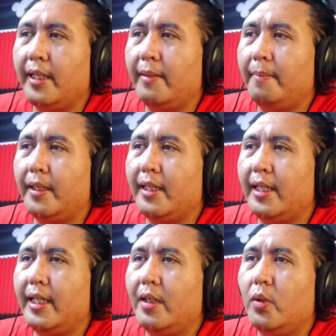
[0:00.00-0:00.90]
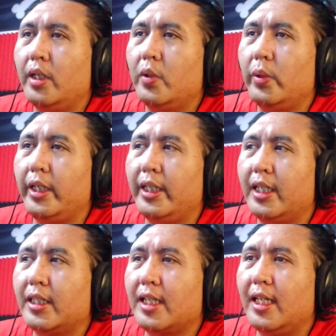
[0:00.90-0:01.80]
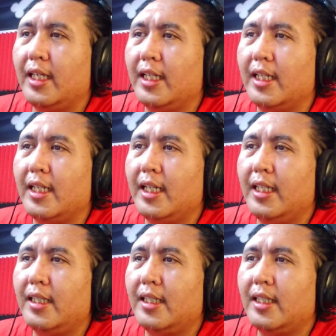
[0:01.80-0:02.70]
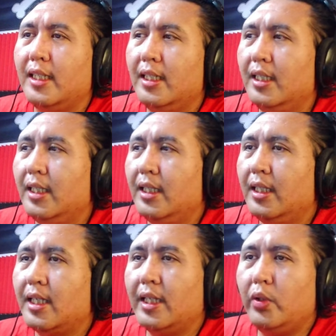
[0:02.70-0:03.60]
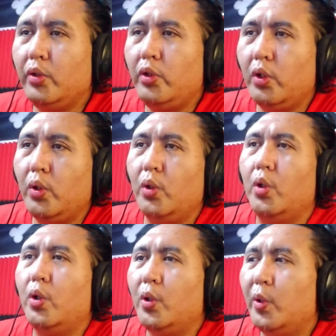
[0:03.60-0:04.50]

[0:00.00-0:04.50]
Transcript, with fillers: pandai pantai dia, waduh indah sekali guys. Ketujuh,